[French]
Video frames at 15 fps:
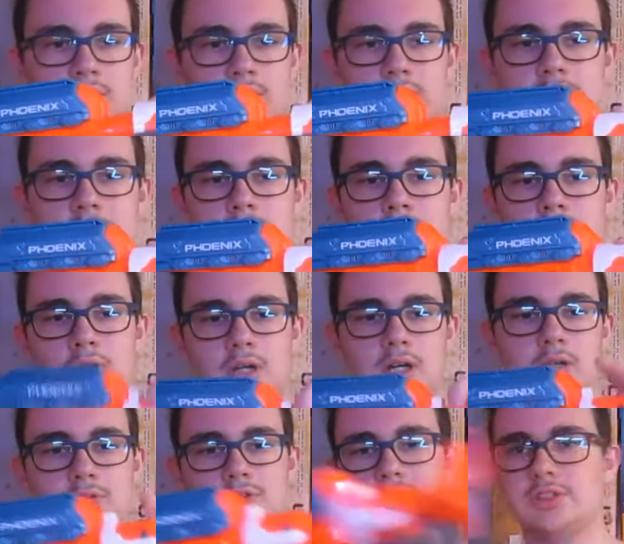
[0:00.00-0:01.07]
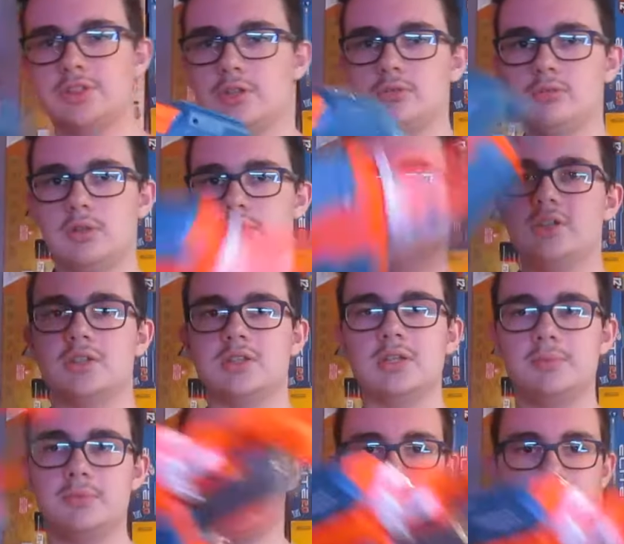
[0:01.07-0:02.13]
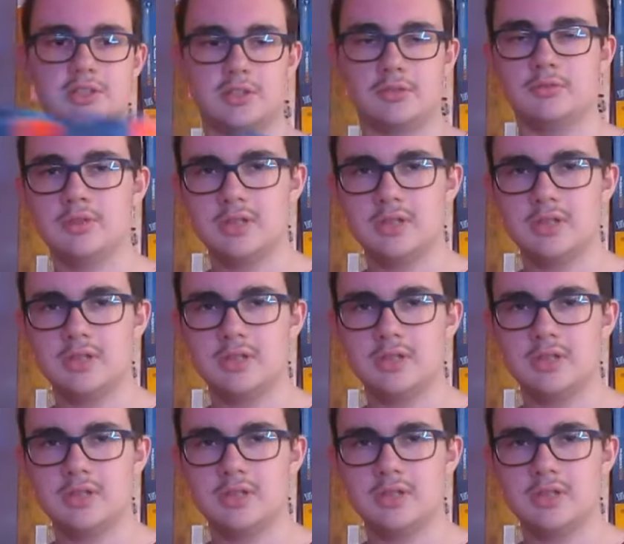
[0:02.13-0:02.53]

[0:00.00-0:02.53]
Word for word: auquel on peut rallonger le canon avec n'importe quel canon.